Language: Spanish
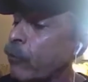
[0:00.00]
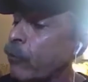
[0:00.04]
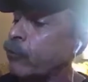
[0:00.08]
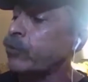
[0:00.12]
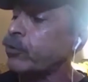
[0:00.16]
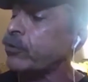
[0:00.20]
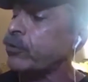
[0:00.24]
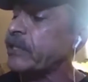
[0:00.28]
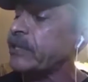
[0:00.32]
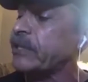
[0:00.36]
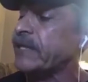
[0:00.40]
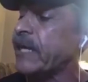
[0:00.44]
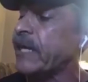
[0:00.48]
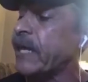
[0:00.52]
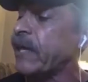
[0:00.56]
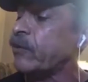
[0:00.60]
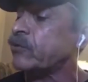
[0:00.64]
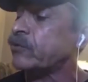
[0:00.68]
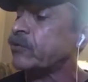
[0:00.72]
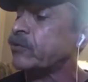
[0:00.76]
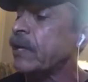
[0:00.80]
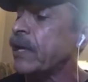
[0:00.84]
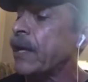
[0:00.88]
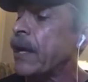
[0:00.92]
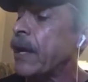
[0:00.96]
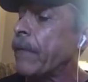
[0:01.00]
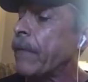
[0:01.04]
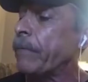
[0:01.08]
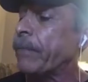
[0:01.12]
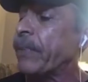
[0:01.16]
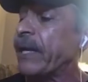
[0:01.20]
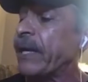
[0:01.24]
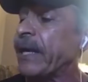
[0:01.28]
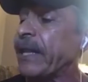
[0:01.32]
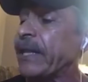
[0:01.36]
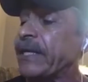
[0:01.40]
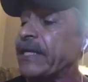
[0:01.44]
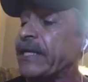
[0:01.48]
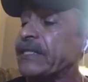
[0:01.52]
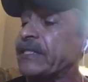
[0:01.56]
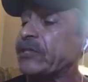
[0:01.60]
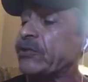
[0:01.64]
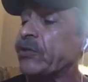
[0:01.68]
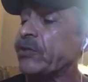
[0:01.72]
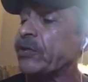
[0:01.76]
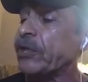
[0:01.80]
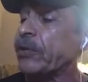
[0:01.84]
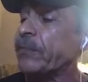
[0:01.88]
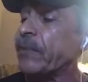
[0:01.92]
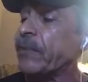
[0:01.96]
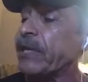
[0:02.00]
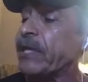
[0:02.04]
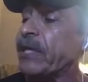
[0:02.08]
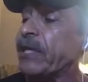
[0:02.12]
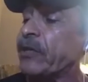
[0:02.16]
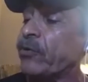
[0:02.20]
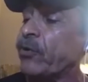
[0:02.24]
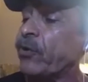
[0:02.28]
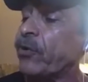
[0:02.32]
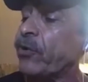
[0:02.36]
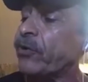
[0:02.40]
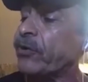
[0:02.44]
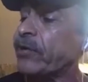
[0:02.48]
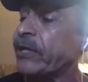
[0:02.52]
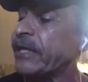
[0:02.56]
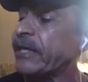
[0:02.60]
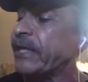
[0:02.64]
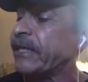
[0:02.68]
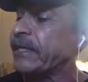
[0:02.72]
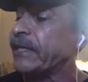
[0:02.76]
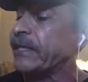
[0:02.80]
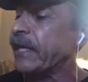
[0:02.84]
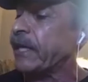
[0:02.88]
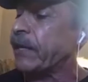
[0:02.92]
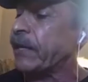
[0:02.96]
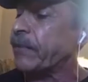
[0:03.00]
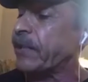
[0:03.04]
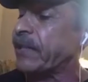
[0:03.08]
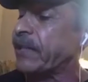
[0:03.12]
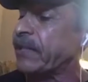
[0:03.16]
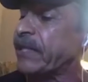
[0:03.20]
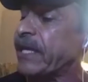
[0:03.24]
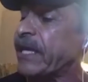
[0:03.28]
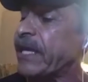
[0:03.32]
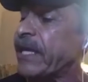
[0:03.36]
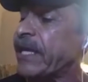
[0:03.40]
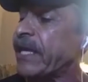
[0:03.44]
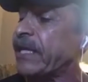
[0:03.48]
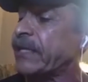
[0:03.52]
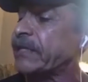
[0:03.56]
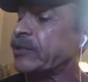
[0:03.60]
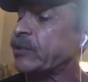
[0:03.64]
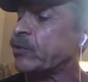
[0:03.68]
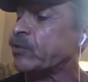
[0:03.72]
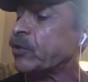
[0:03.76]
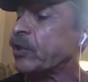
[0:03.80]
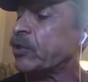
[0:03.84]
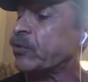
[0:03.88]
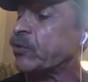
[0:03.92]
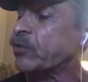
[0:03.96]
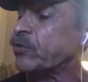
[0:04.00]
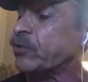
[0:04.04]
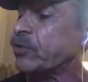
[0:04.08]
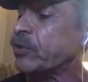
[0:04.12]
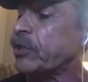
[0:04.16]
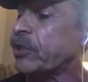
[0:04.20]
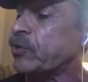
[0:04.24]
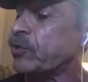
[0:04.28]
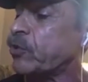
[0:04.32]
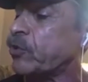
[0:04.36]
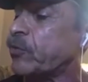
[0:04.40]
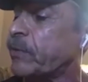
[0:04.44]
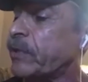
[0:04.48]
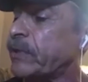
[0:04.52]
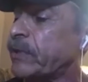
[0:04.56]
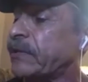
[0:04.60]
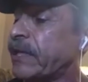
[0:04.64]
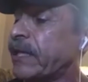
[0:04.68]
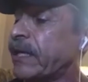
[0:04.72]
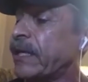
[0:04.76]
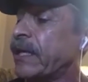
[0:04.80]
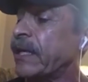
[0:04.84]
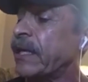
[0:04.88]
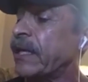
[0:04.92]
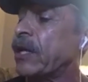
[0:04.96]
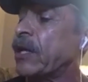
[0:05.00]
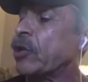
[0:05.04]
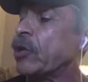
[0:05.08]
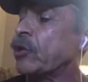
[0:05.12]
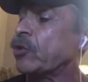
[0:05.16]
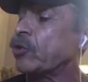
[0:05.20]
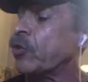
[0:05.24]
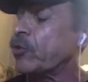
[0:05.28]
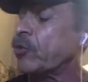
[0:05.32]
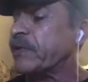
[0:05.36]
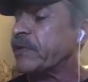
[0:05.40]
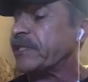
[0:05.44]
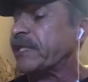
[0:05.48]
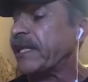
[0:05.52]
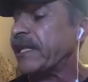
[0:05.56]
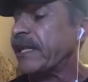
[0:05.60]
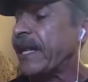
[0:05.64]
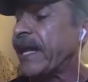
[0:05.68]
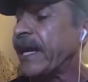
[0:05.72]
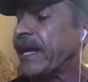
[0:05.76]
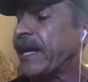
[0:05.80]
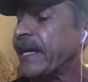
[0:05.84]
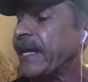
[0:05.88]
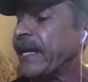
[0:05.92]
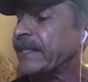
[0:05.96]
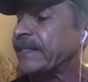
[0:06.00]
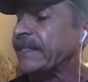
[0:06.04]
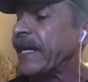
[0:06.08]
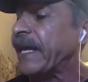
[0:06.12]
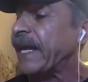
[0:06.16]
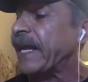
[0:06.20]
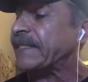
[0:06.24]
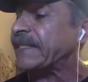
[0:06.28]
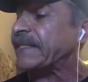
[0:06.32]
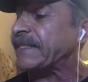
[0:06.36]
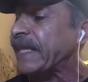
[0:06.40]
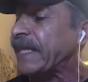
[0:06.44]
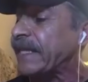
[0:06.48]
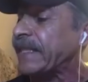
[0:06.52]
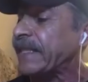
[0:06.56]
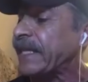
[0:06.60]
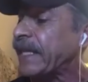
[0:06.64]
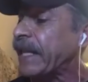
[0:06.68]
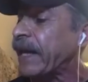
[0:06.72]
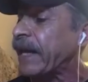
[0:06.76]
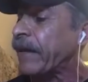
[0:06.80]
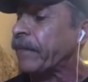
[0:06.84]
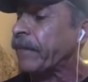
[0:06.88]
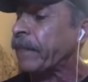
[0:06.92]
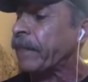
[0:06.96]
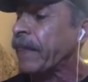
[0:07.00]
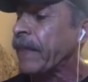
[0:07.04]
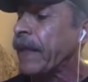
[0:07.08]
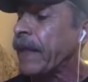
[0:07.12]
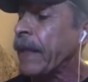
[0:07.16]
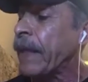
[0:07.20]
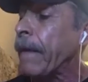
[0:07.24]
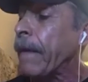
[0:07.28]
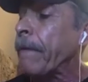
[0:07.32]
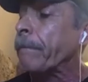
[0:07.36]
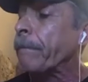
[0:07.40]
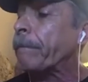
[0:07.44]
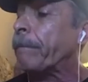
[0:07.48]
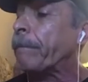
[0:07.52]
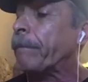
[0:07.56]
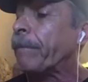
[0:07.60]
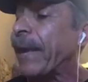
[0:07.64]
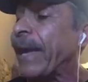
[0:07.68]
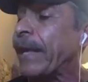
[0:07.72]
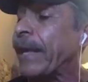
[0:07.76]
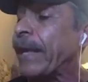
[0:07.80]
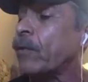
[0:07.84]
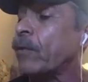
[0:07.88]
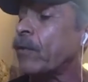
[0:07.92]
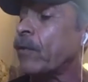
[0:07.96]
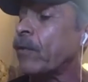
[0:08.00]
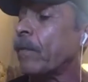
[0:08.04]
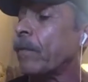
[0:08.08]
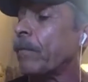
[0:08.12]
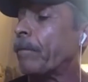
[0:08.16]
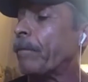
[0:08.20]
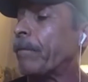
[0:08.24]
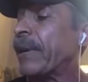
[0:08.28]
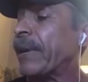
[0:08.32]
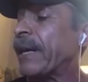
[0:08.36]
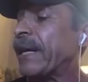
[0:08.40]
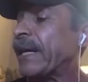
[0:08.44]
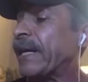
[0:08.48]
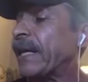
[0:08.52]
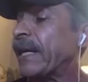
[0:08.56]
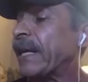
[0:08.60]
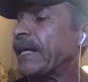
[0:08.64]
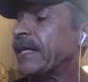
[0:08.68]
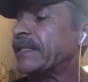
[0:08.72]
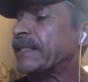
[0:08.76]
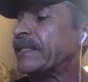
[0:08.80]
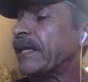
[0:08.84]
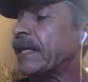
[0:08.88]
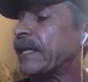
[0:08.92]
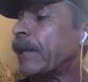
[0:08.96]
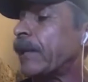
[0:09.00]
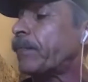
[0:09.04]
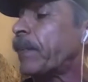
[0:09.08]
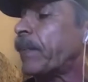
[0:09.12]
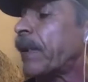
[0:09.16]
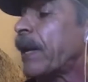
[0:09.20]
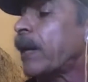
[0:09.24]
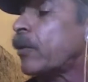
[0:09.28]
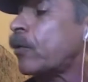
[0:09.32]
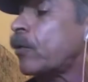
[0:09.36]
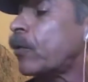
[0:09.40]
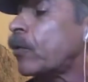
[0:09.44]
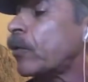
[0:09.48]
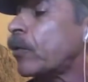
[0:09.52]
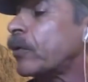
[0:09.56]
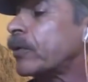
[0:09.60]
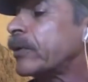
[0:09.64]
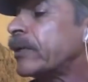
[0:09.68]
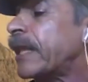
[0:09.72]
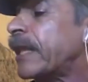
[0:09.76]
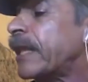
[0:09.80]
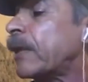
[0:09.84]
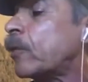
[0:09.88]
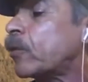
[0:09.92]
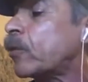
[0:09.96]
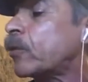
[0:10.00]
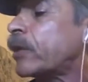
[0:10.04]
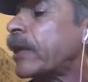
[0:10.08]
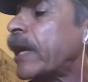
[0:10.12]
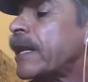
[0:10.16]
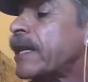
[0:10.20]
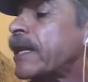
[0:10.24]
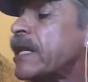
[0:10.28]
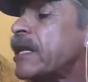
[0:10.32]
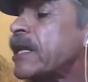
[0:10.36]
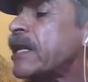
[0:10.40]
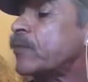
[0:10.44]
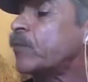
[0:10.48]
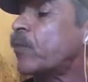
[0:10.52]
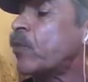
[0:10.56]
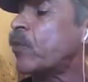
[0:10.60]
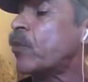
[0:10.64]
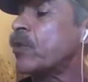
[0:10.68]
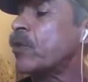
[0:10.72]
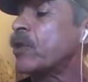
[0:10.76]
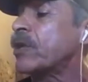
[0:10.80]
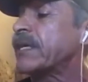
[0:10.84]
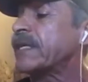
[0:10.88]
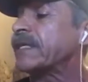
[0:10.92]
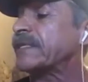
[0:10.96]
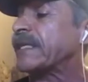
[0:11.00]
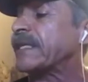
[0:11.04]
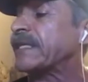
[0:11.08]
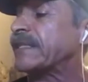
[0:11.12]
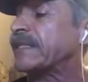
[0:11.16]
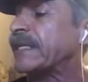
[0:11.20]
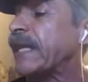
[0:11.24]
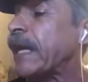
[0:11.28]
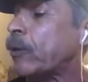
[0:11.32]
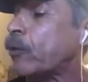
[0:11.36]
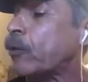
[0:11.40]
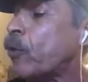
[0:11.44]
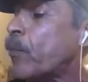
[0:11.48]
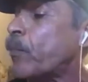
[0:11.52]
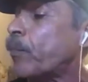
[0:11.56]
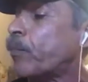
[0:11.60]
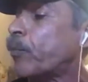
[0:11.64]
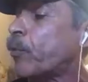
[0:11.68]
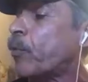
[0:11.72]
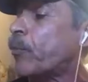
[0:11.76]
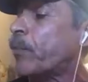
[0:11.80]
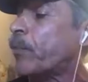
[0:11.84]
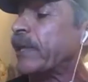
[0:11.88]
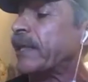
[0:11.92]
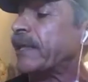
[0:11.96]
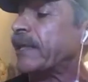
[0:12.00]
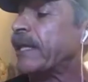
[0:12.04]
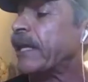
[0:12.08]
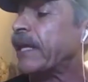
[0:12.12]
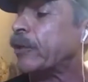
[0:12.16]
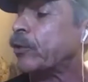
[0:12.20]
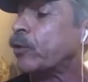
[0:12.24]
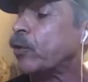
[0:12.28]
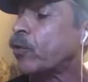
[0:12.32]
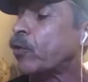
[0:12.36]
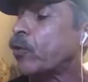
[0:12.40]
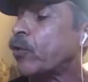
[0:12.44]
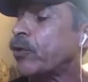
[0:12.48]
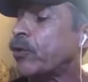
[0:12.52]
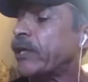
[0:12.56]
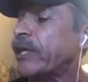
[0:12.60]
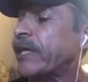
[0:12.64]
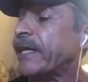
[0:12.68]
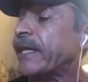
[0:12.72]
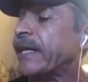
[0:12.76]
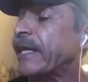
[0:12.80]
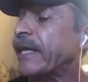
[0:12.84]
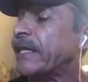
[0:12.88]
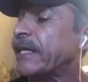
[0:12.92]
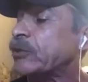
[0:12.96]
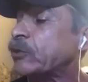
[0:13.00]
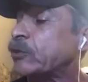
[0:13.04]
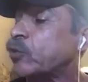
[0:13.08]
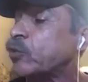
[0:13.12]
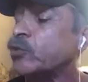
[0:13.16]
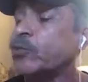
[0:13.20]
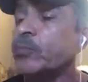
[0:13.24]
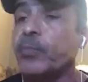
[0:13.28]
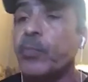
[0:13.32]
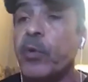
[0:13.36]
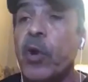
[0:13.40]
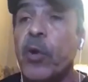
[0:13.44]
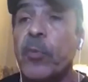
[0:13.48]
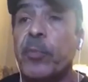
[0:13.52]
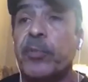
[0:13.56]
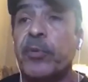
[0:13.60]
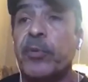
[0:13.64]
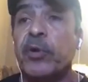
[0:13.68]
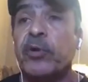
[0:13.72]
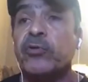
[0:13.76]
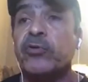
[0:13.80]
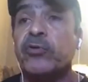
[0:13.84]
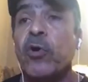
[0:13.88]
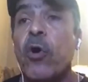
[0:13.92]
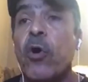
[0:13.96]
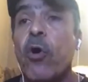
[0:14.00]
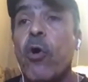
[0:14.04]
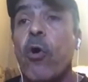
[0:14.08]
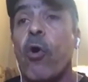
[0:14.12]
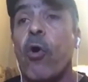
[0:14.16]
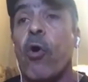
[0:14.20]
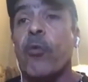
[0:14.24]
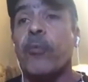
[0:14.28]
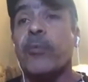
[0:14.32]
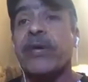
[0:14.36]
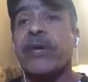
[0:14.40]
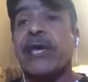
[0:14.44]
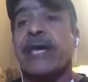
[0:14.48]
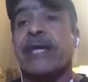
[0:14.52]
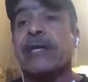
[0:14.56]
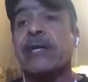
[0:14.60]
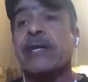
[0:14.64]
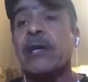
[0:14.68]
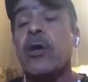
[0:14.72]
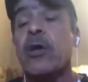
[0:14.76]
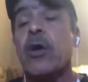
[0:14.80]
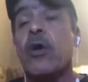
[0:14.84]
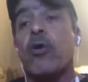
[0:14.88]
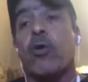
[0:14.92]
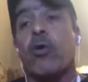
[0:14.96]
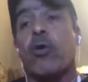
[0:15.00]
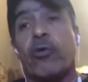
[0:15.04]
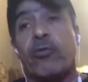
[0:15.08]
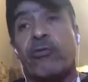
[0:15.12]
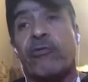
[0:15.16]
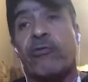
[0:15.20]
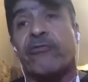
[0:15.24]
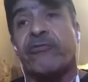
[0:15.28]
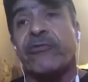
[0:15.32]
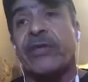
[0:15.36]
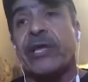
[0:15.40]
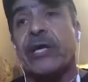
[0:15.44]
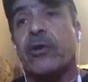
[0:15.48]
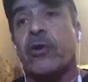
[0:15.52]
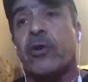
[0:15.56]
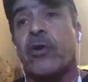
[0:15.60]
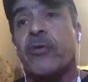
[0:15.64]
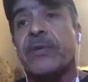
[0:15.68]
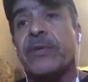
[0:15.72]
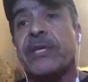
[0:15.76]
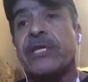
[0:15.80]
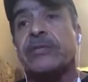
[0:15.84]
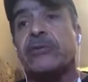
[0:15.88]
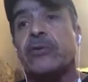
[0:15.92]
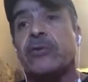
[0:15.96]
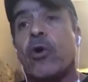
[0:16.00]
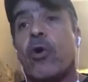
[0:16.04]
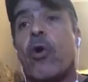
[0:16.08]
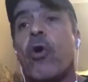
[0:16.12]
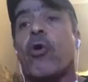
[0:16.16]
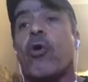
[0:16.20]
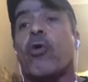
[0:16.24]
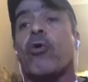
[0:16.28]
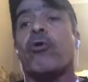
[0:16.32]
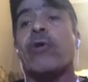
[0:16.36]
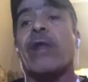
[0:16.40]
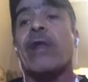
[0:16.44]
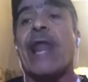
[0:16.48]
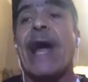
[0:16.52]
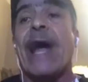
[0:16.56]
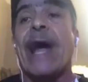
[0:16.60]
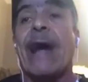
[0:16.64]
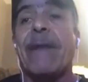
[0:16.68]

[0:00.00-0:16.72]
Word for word: autorizados para adquisición de medidores, de telemetría, de sustitución de tomas de domiciliarias, etcétera. Pero para realizar el pago del organismo se está comprometiendo con ingresos propios o bien con un fideicomiso o con la